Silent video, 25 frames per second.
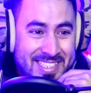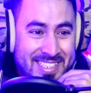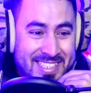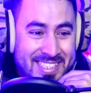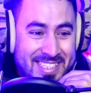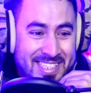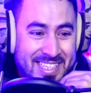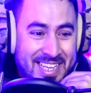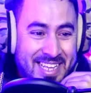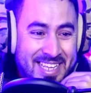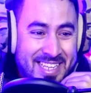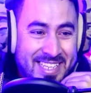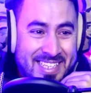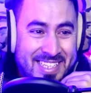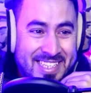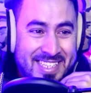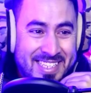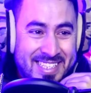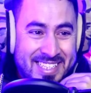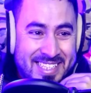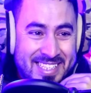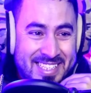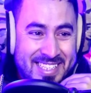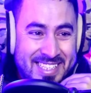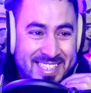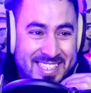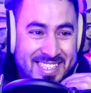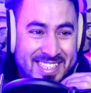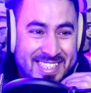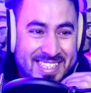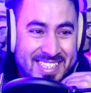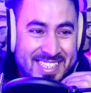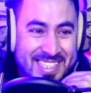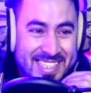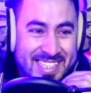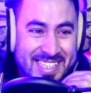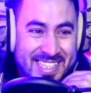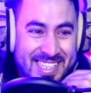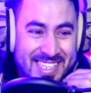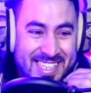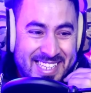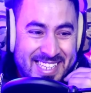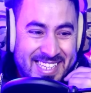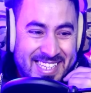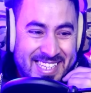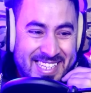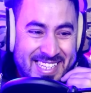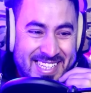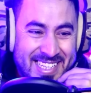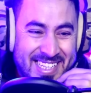انت عرفت كرغولي والله عرفت
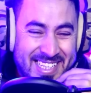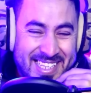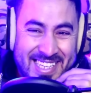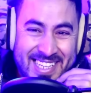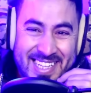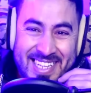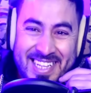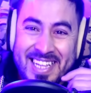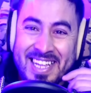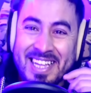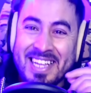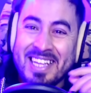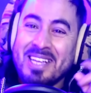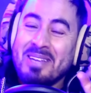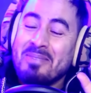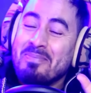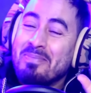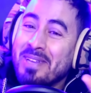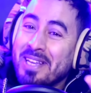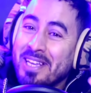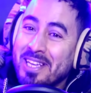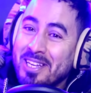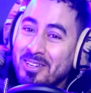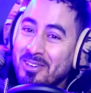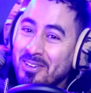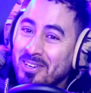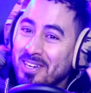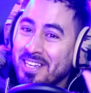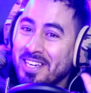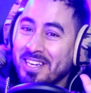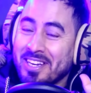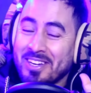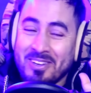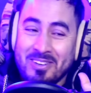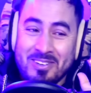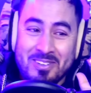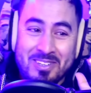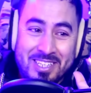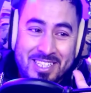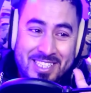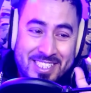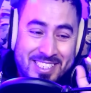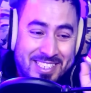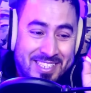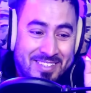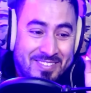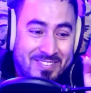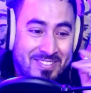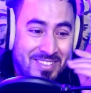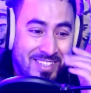كرغولي بهلول كرغولي
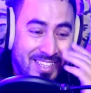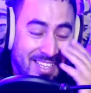صح